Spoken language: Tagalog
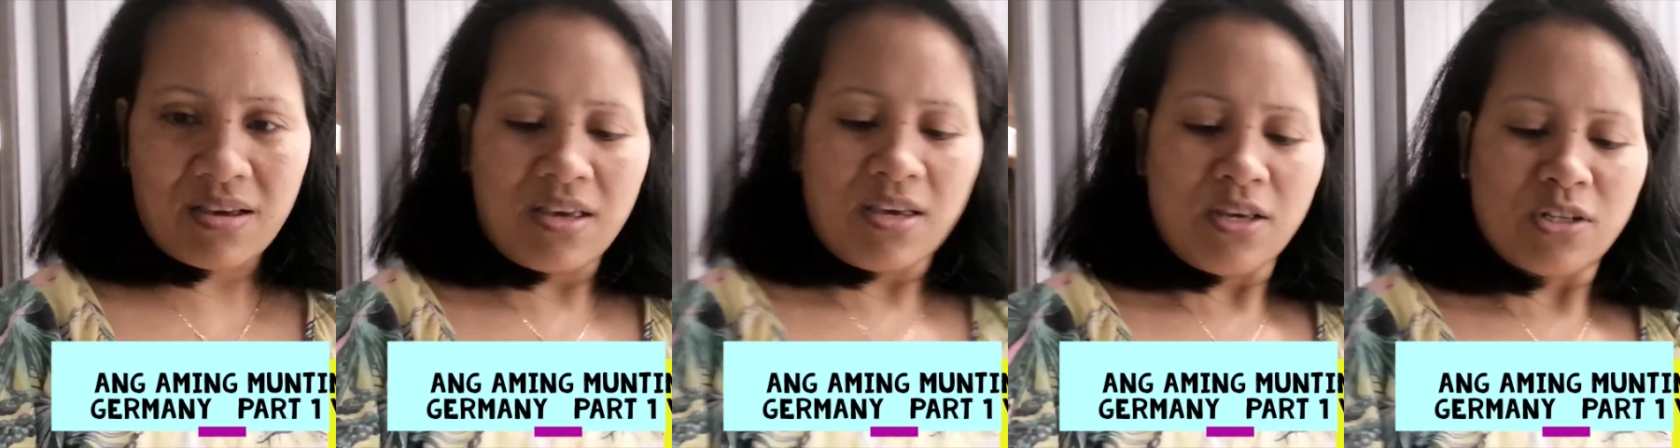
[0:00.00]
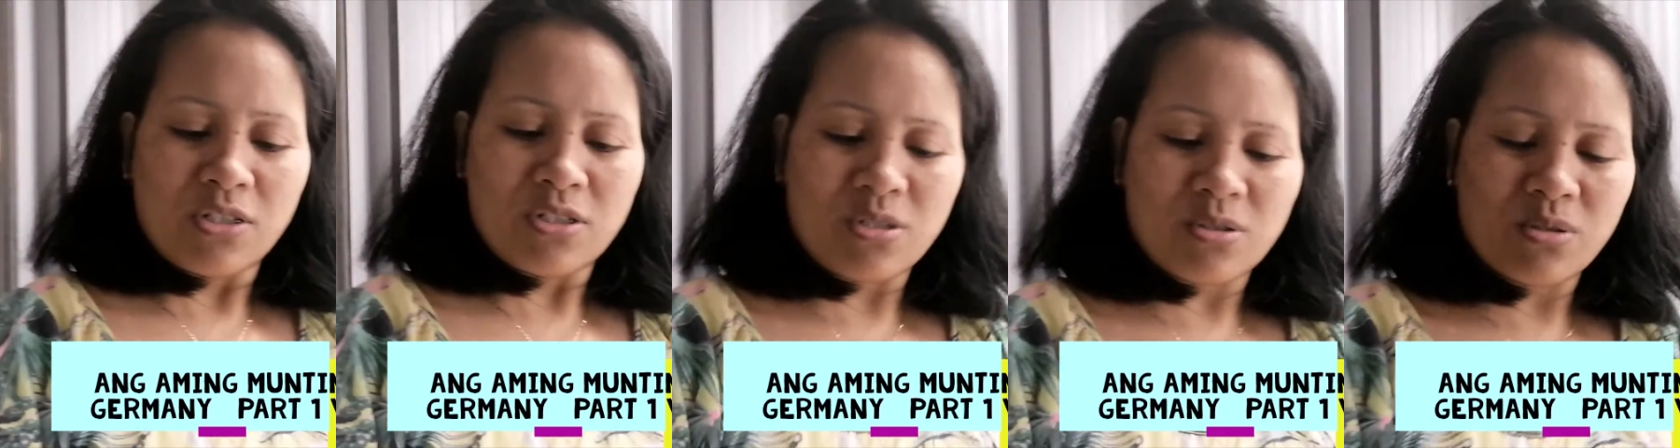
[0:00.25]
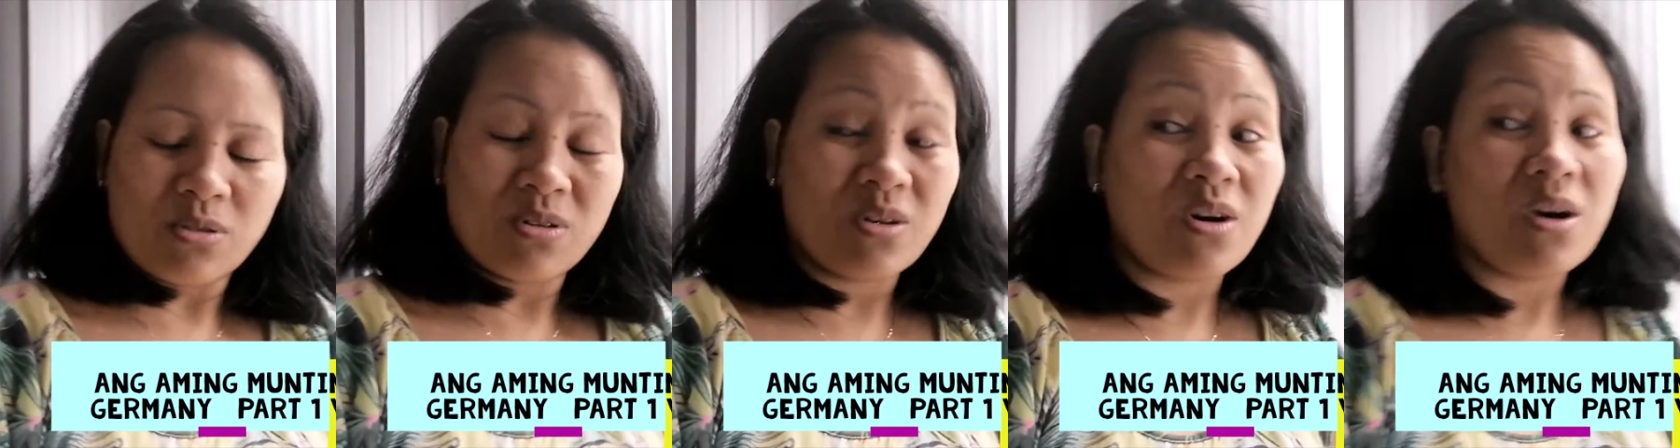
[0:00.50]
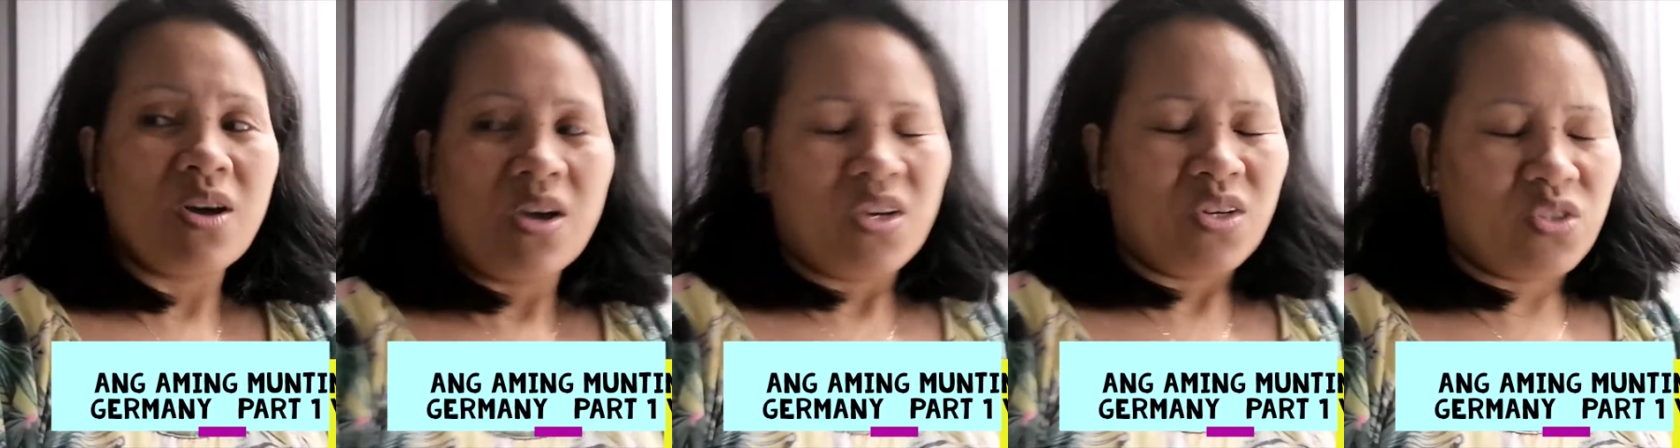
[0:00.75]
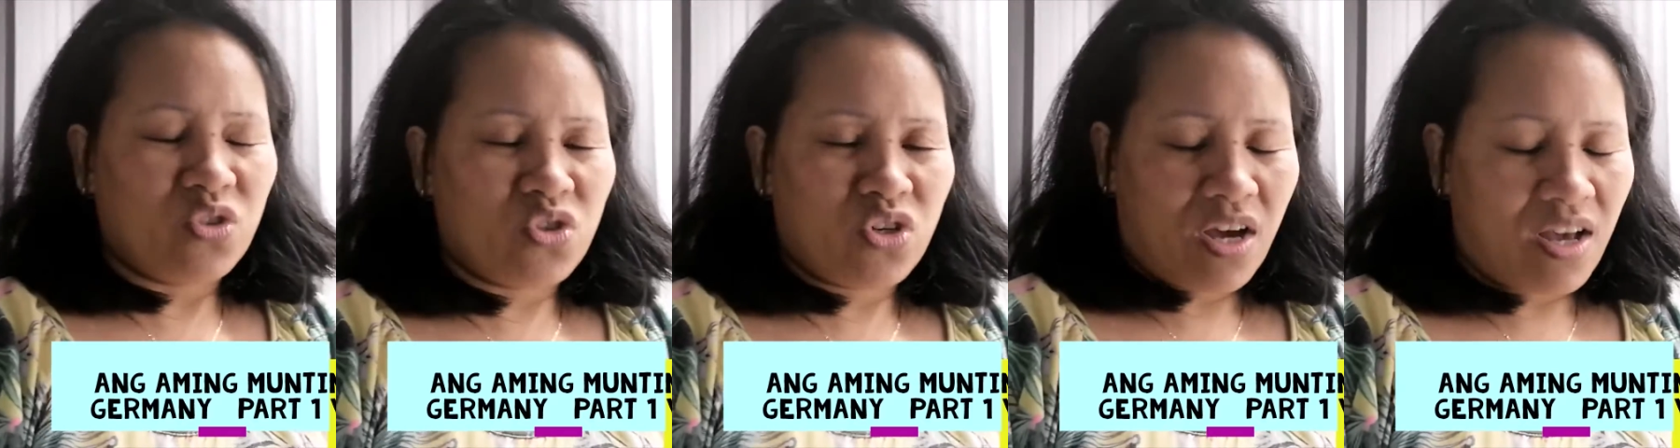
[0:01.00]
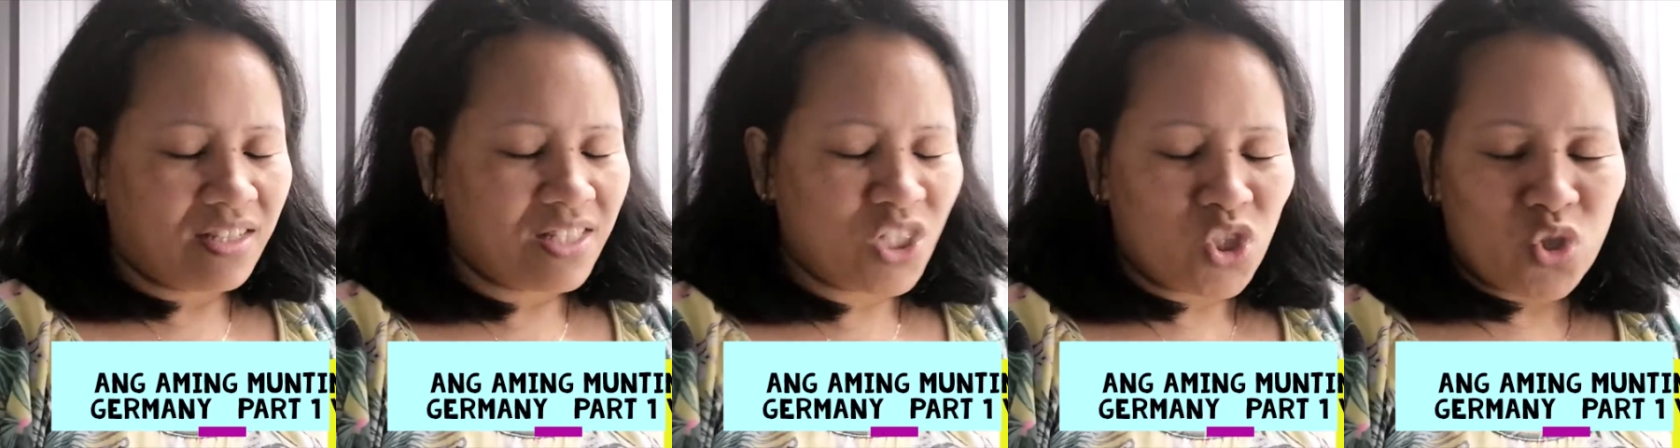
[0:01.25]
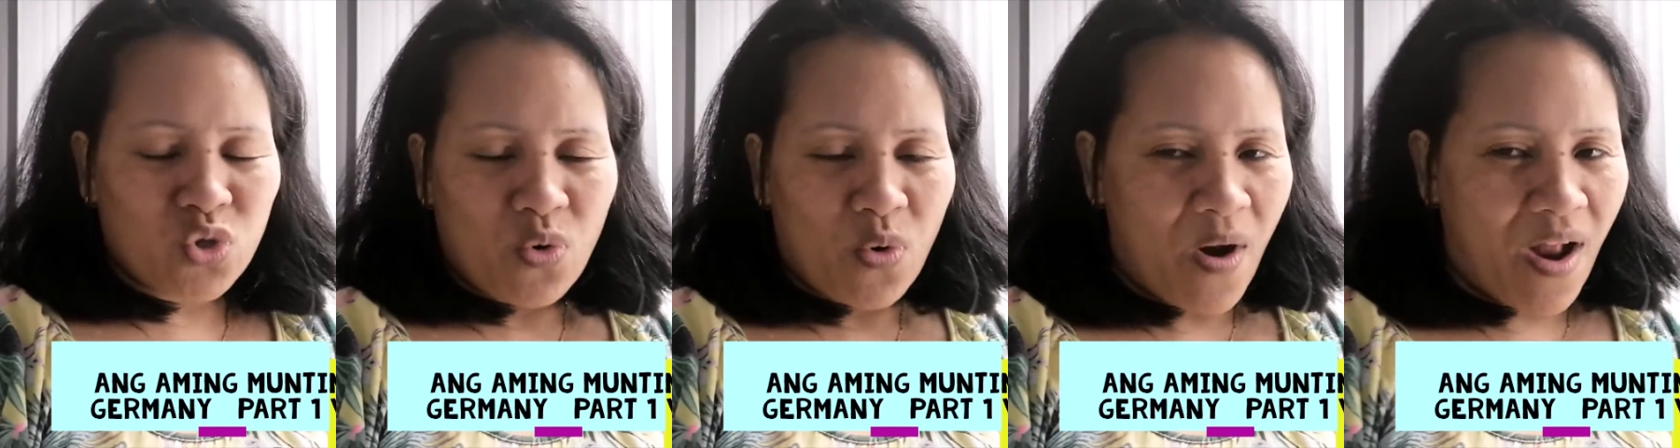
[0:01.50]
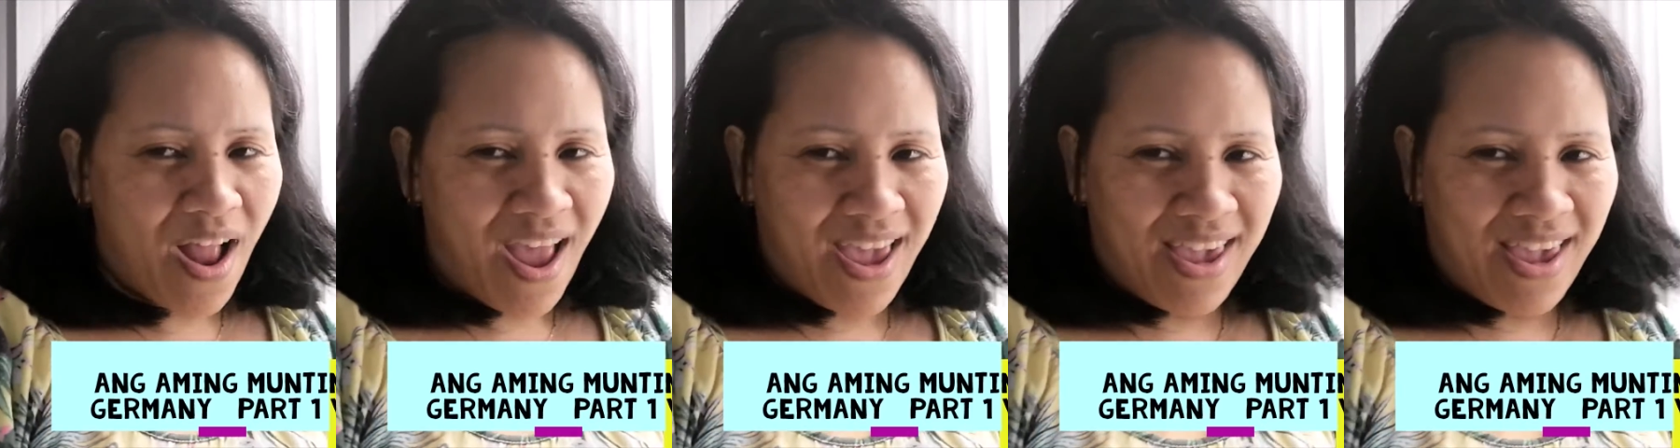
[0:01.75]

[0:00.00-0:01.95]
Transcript: So, just try